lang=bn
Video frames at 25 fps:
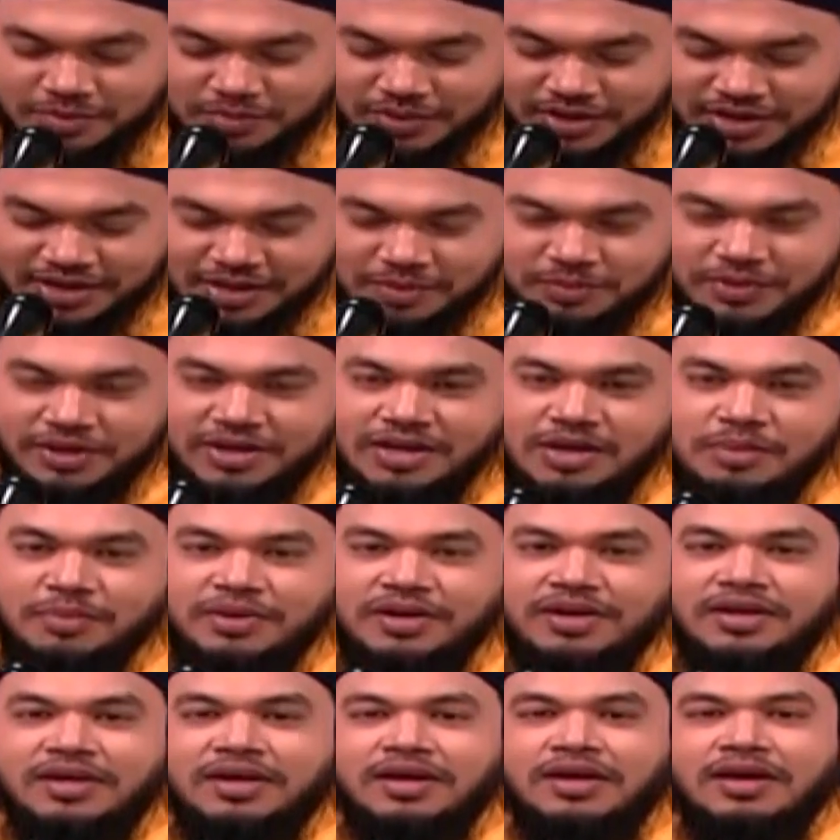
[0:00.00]
আমিন আমিন
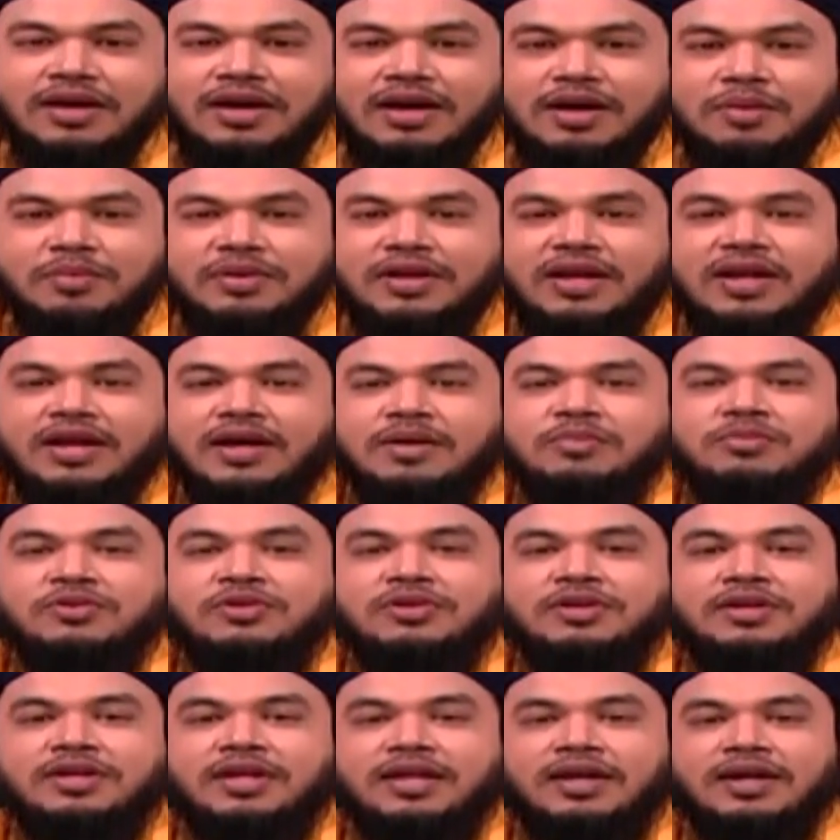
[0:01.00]
আমিন আমিন
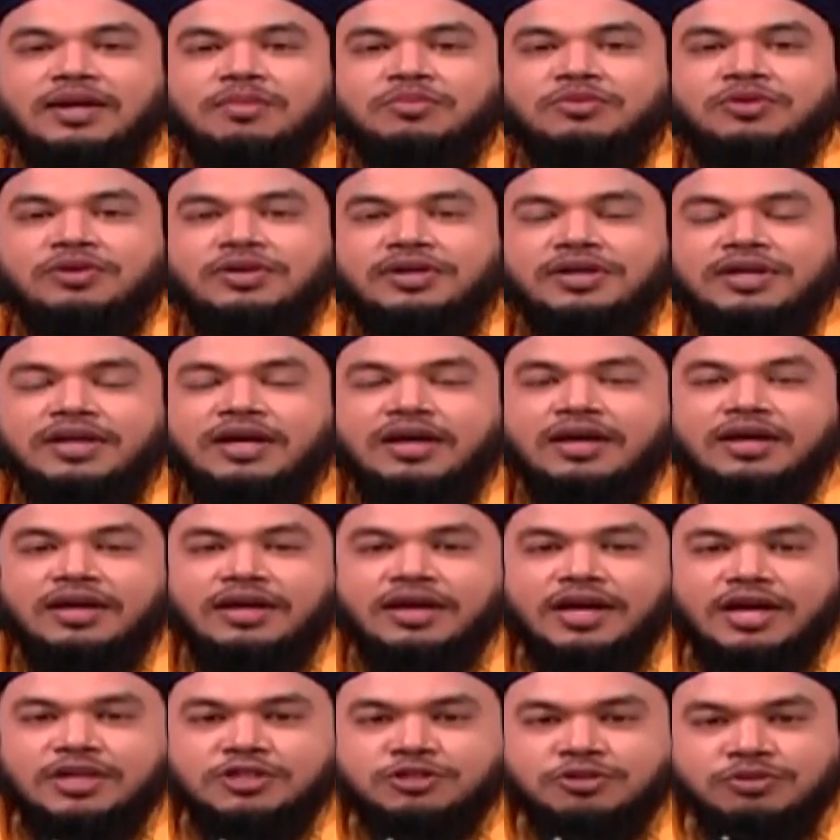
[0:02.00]
আলহামদুলিল্লাহ আলহামদুলিল্লাহ
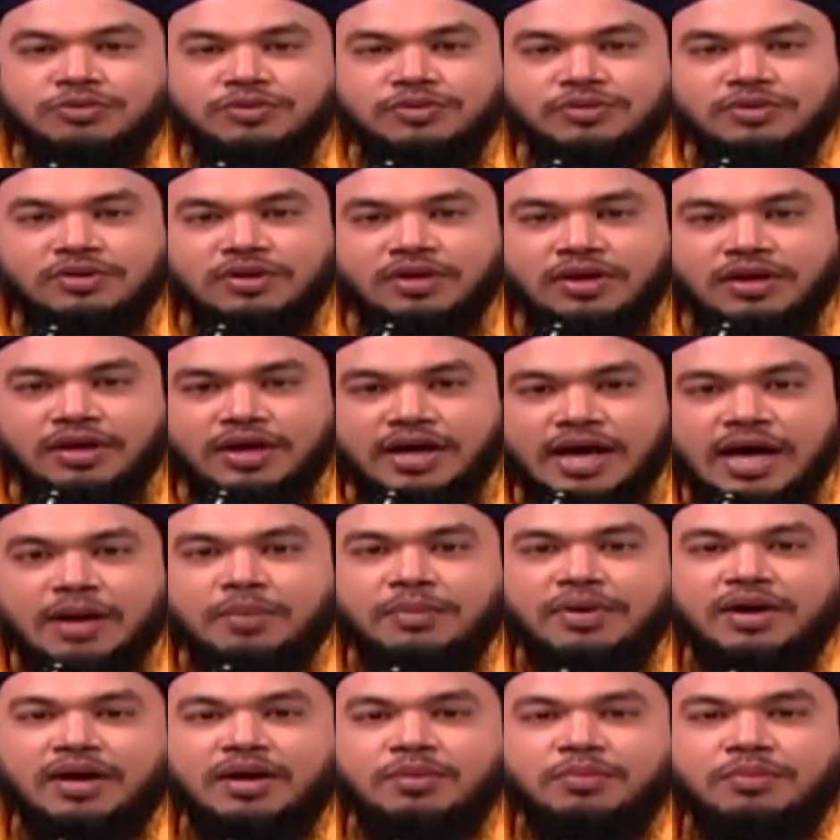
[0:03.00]
আসুন
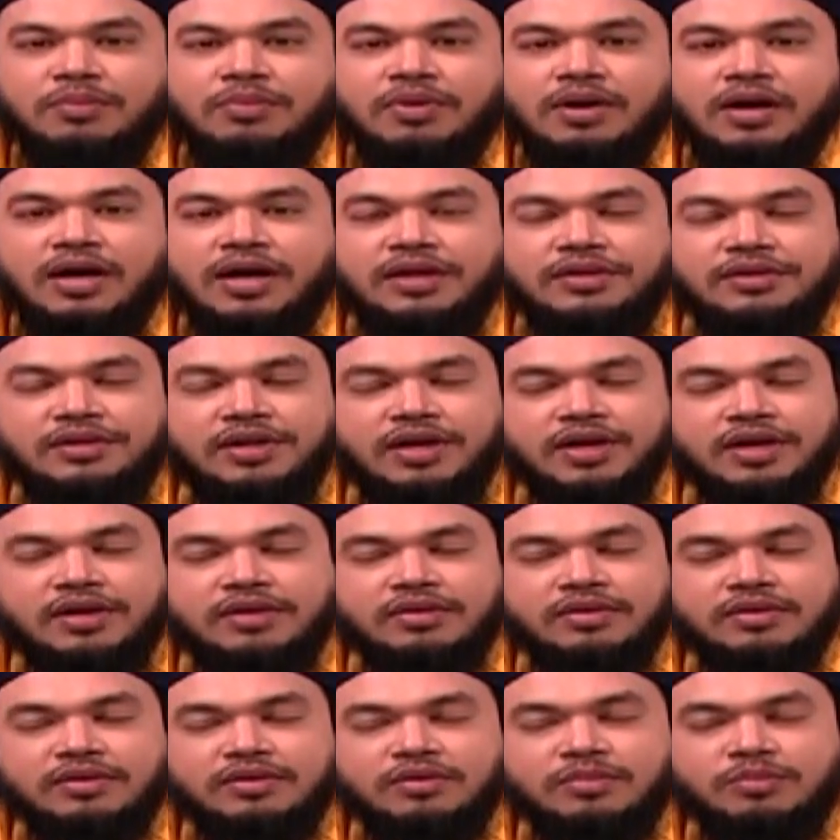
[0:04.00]
আমরা আল্লাহর
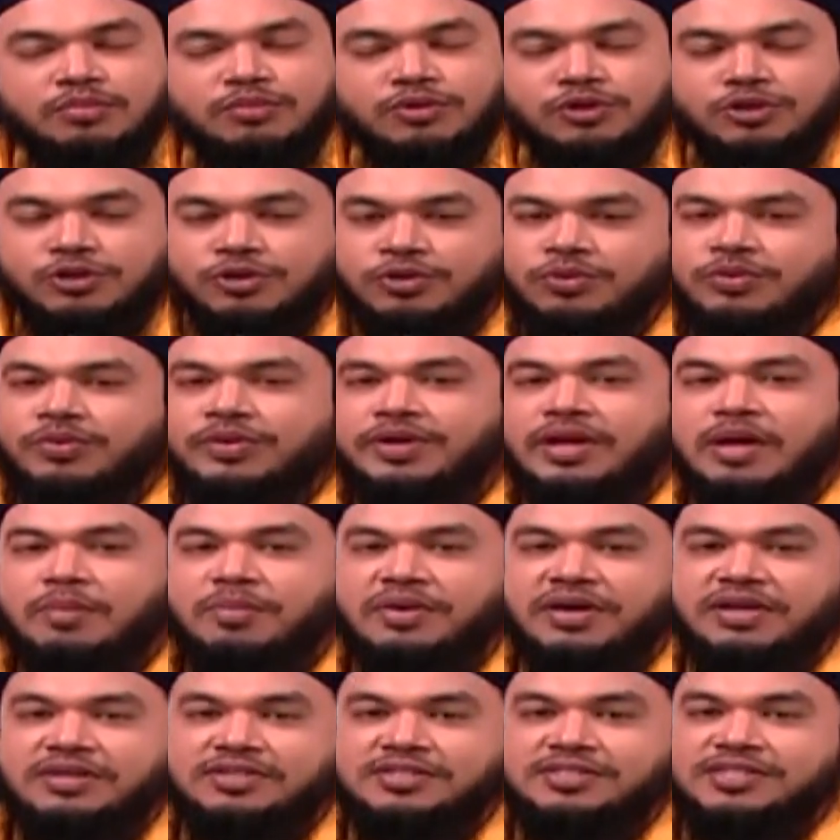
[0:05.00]
মধুর
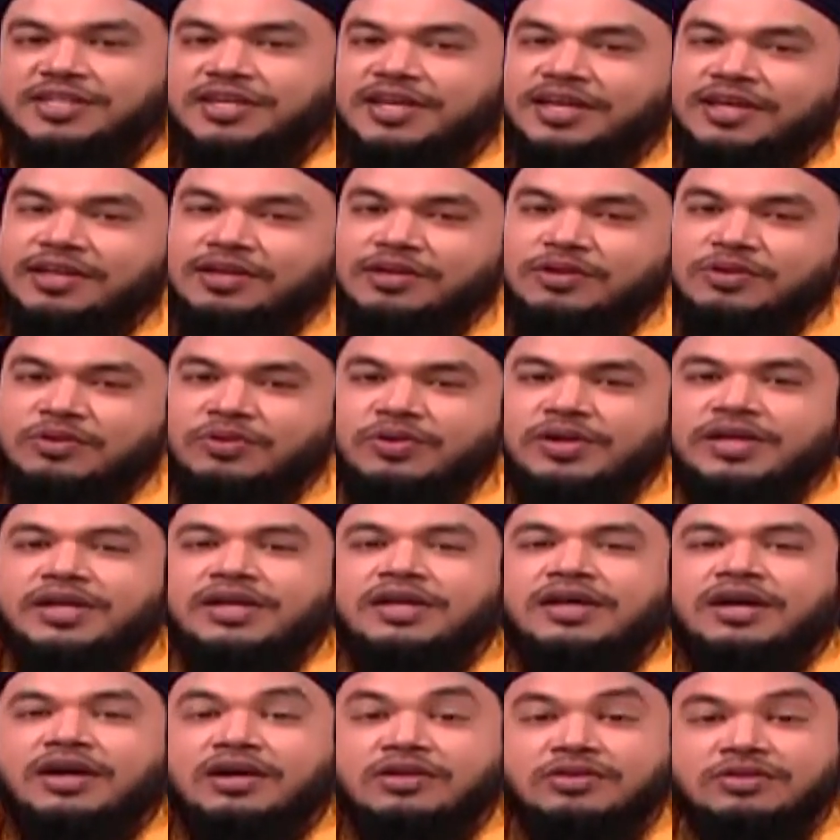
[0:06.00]
নামের জিকির করি
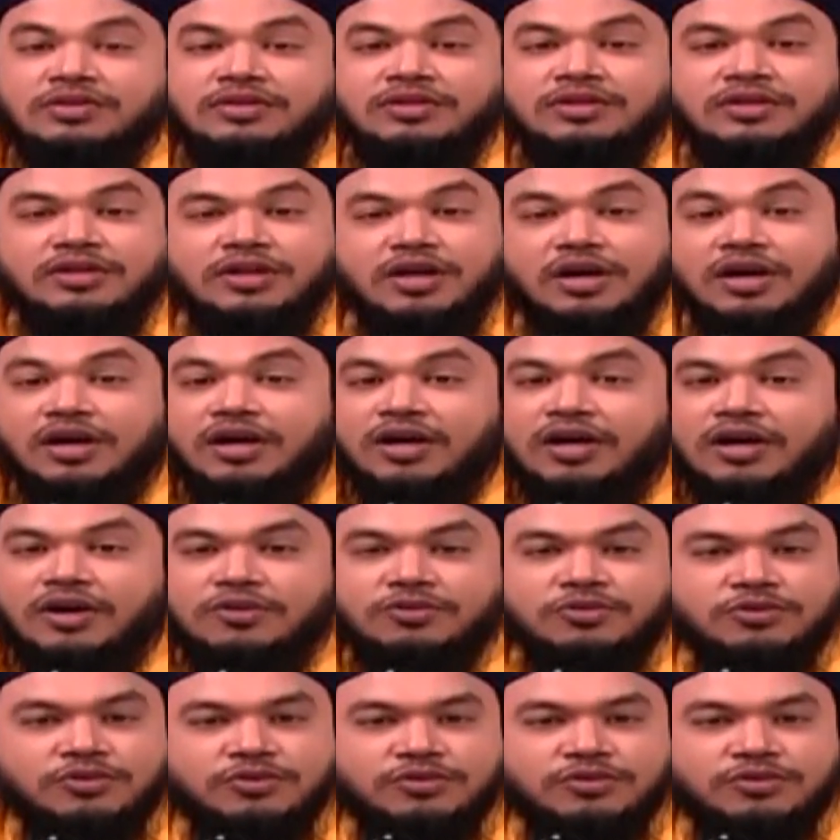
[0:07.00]
আল্লাহ